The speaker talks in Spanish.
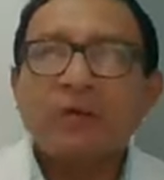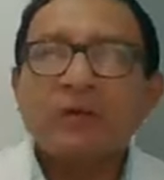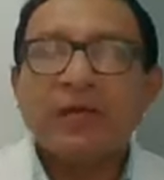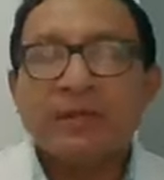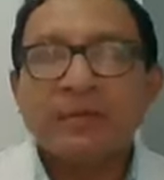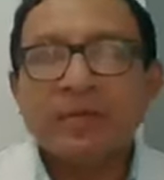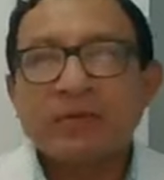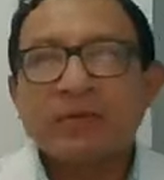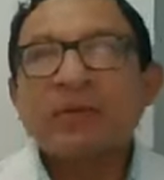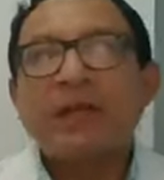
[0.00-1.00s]
o una
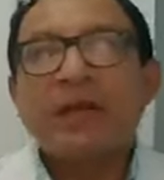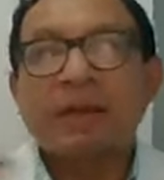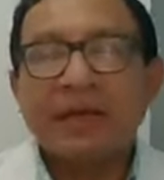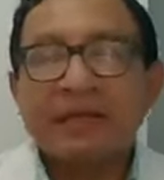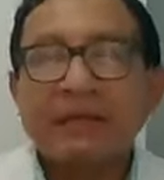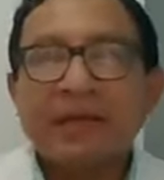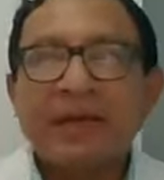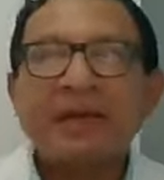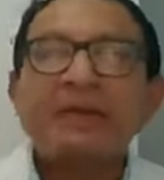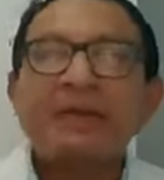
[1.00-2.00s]
disminución de la
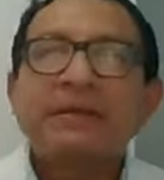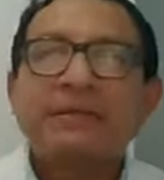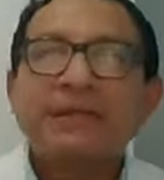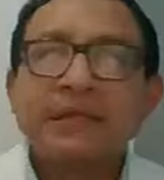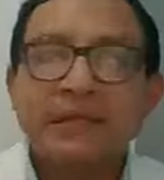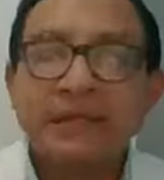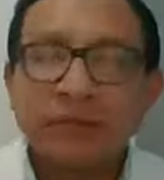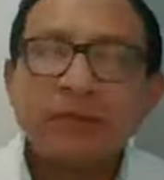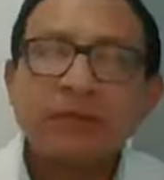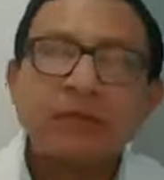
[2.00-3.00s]
capacidad de
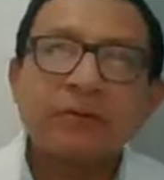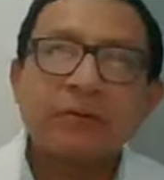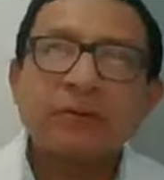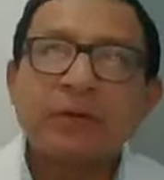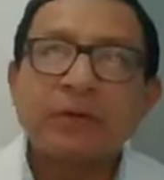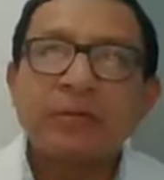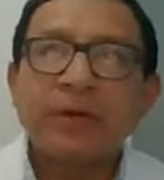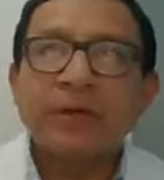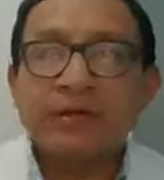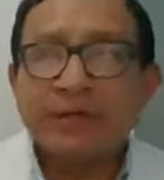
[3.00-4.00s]
sentir el gusto
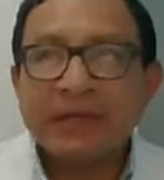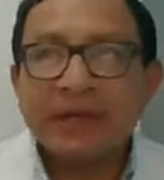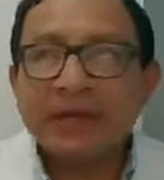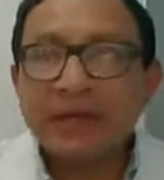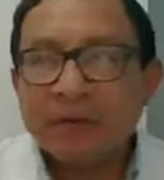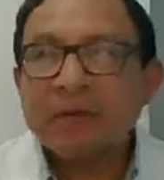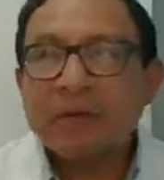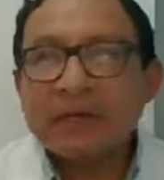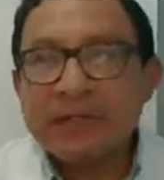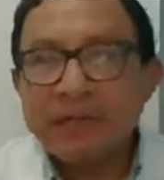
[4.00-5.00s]
eh, puede ser algo
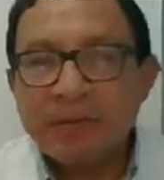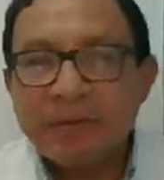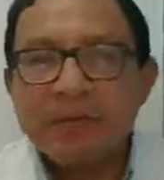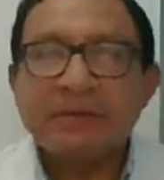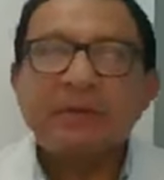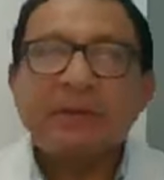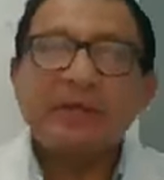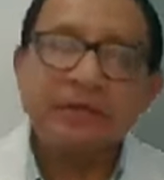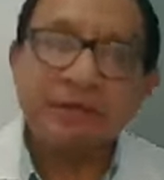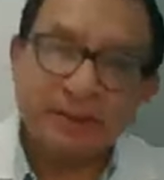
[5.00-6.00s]
¿Qué se ve más
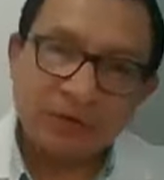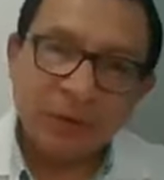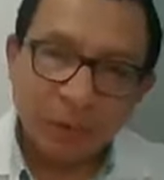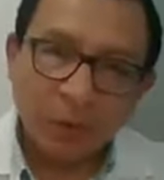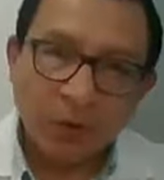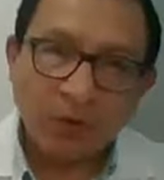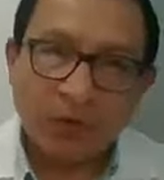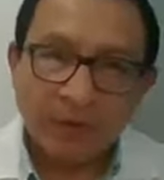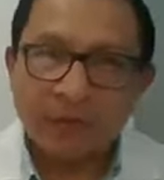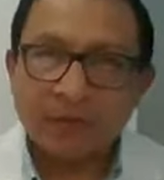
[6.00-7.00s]
en las infecciones por
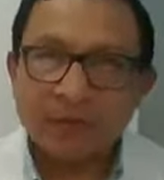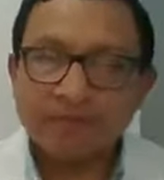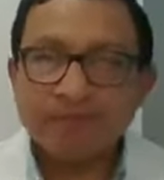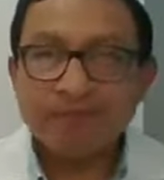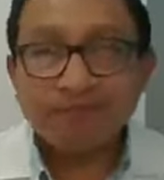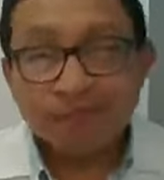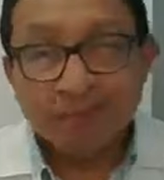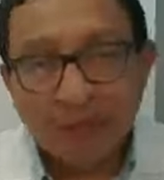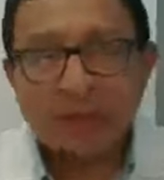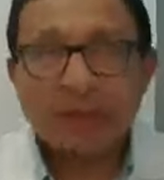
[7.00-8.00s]
coronavirus?
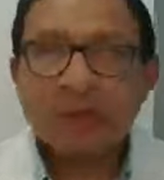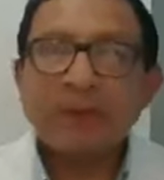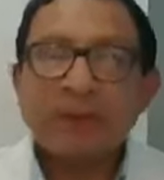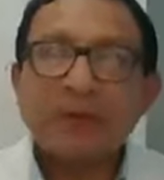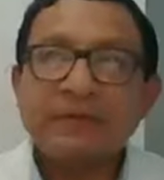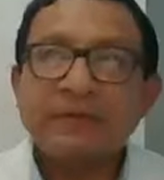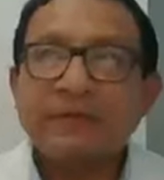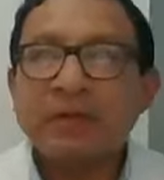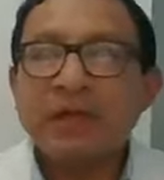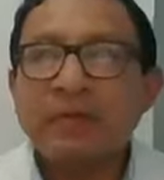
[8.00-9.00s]
Bueno,
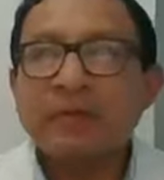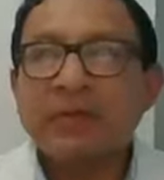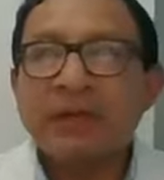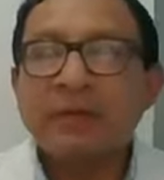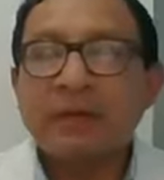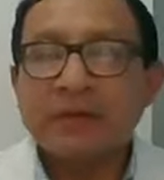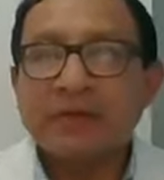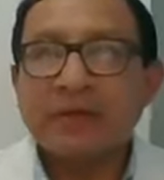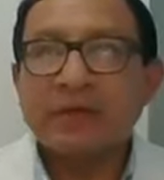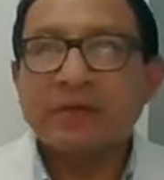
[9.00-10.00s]
es, digamos, algo
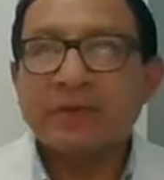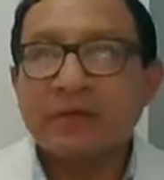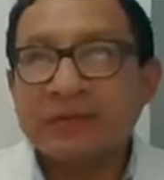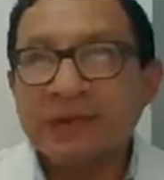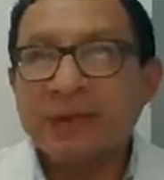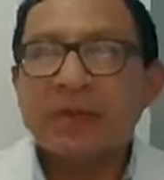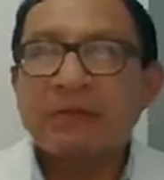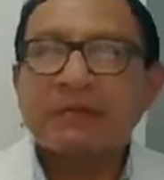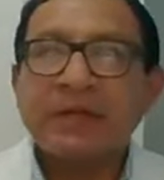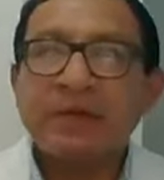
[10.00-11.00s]
que se, que se
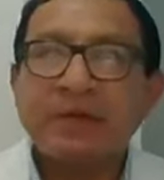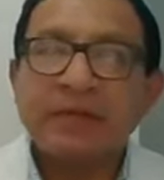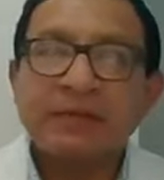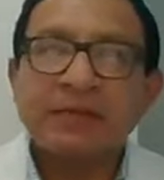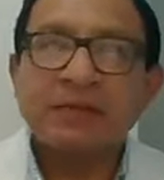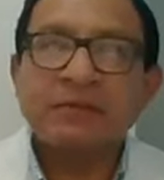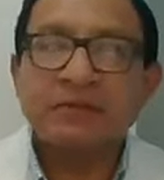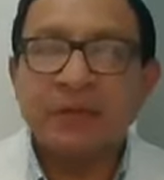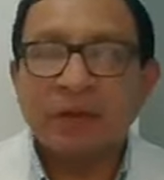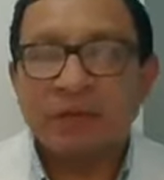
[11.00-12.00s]
observa, no es algo que ha sido
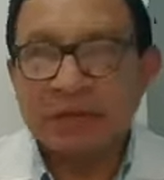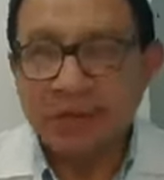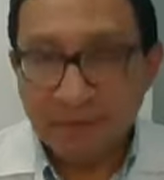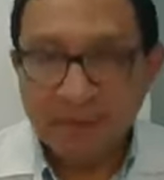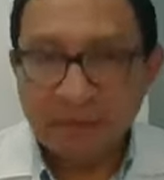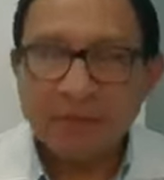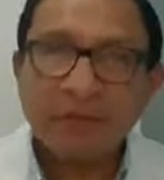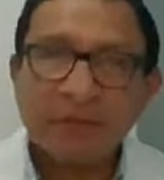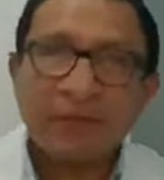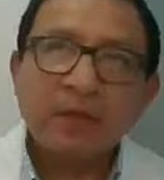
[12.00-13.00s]
estudiado más a
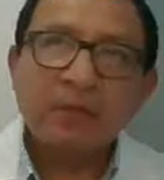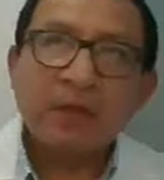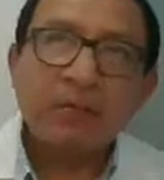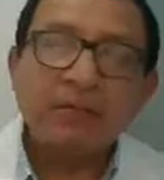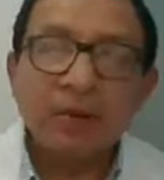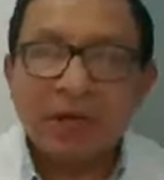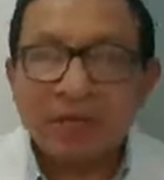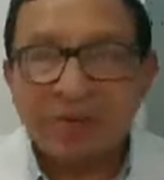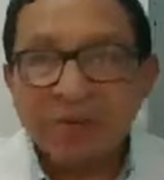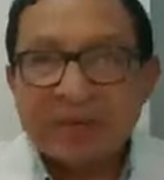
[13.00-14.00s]
fondo, pero
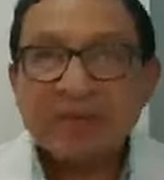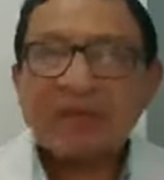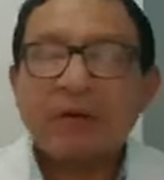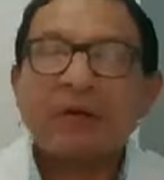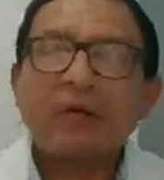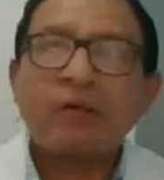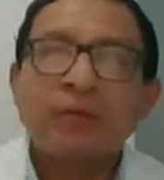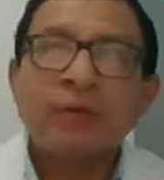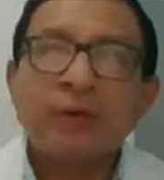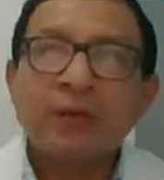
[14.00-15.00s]
podríamos mencionarlo
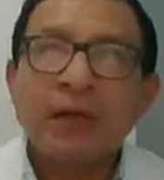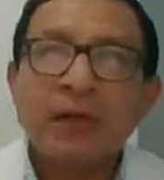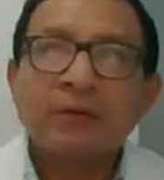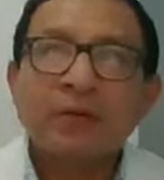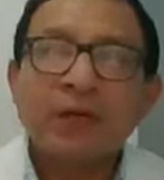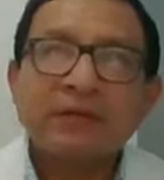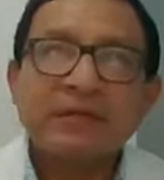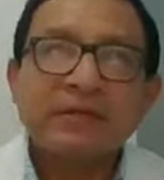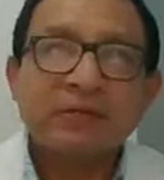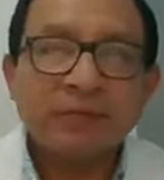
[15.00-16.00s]
como algo
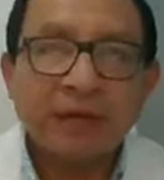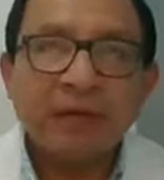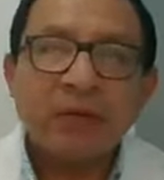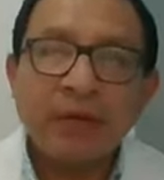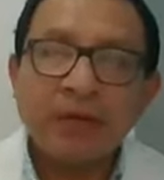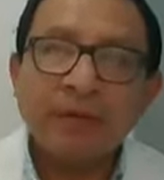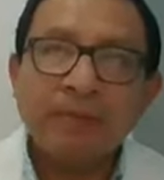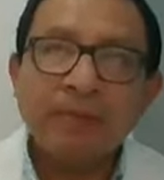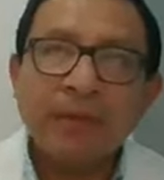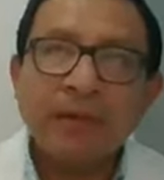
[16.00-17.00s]
que quizás tomar en
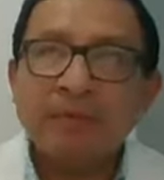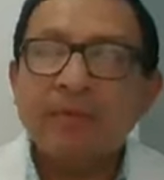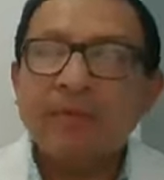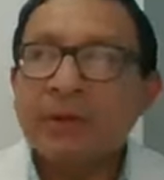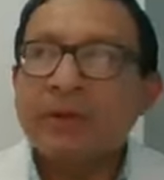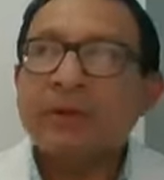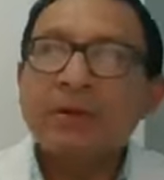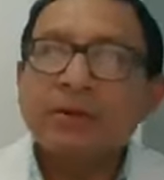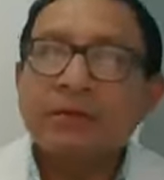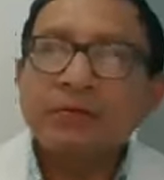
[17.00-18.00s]
cuenta para
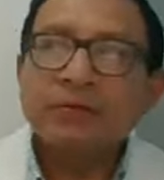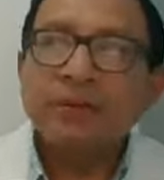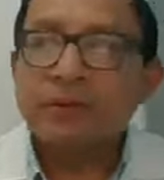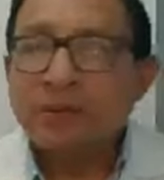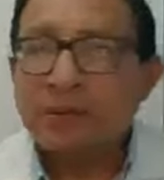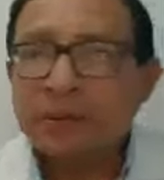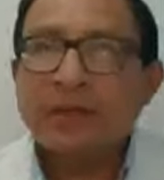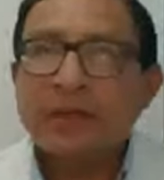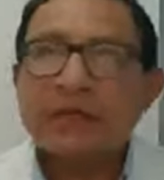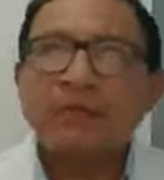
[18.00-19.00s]
poder uno
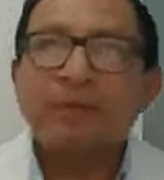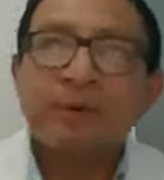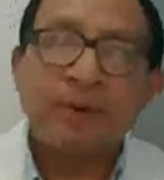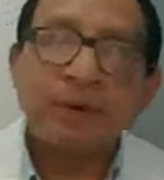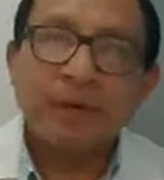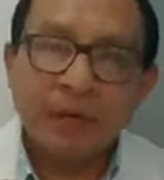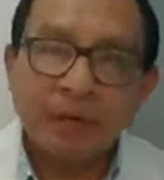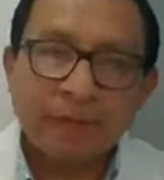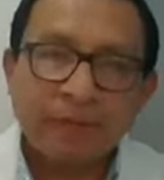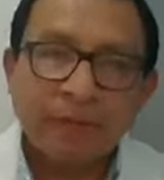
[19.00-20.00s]
orientarse un poco
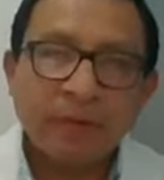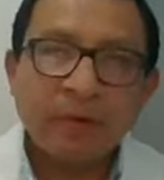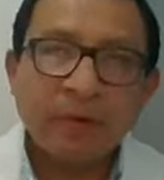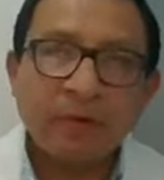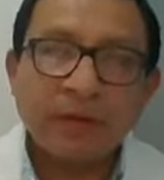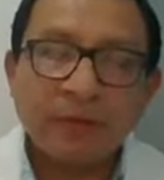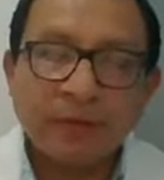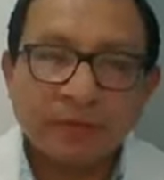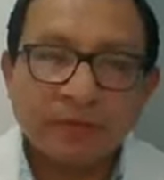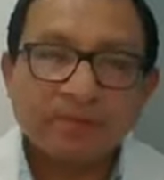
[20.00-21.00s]
a la infección por
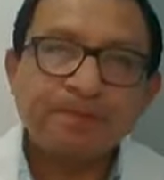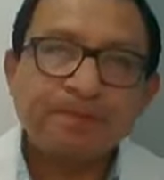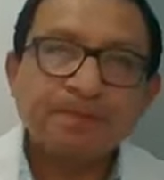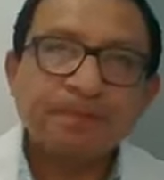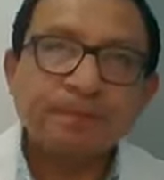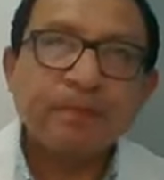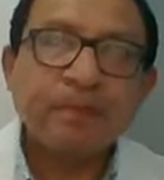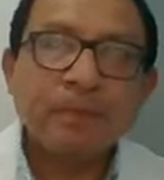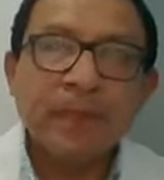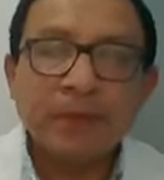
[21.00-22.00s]
coronavirus.
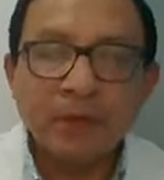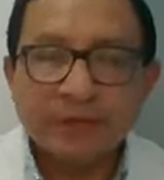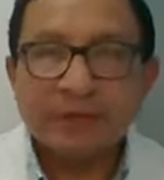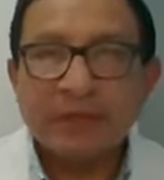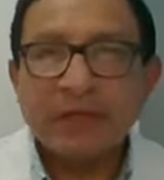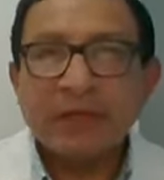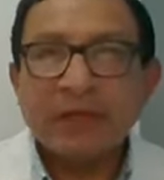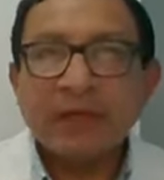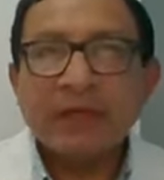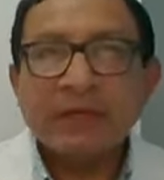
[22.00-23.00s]
Entonces,
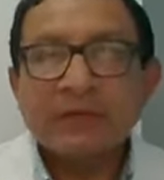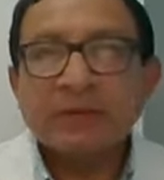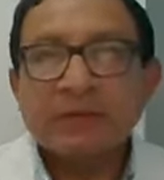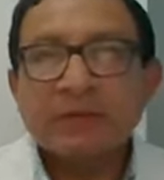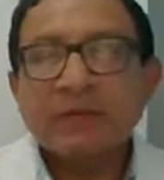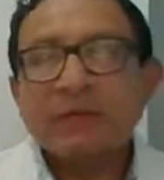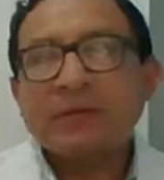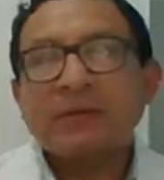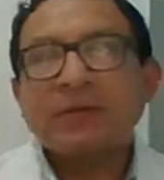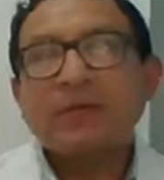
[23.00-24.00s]

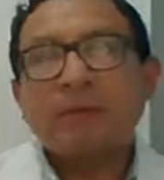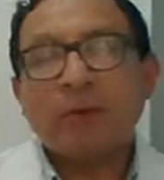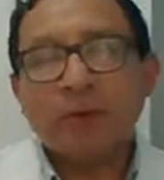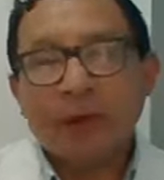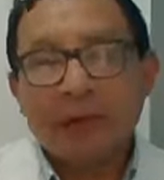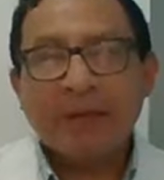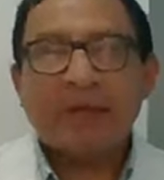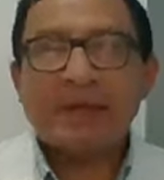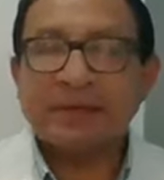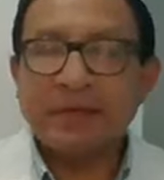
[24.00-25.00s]
estos
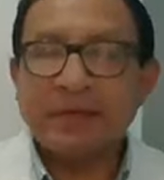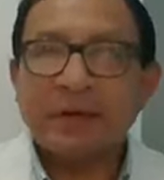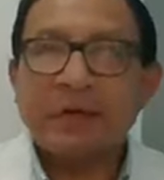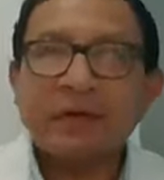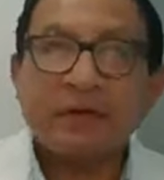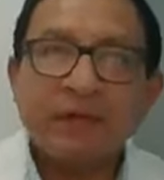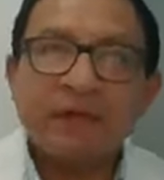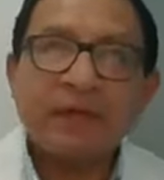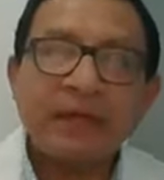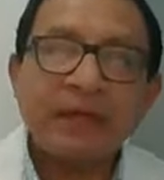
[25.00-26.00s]
problemas de
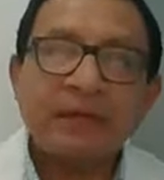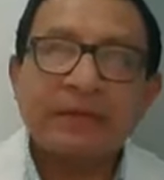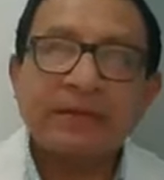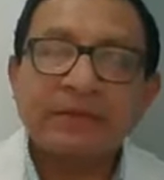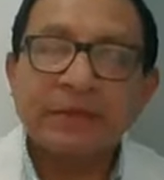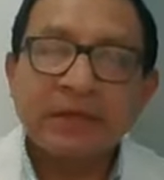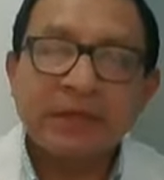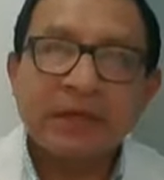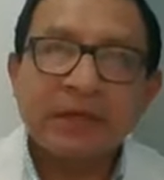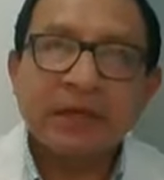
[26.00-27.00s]
rinofaringitis
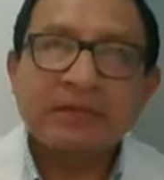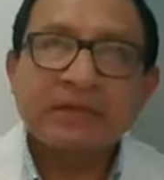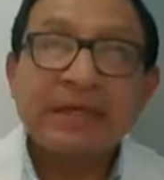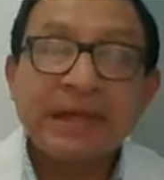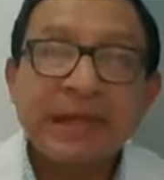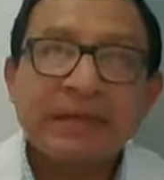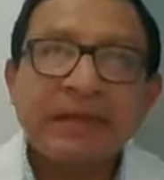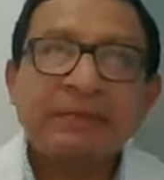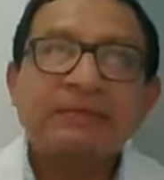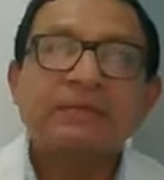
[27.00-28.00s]
eh, se
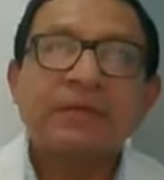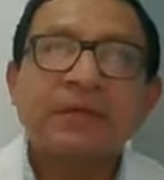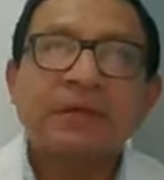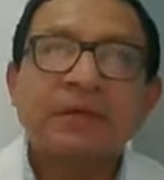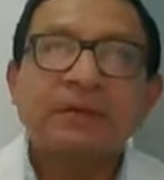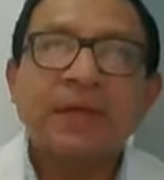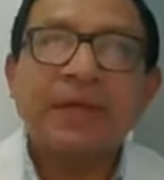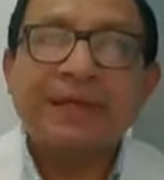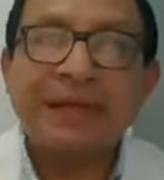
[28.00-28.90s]
tratan eh,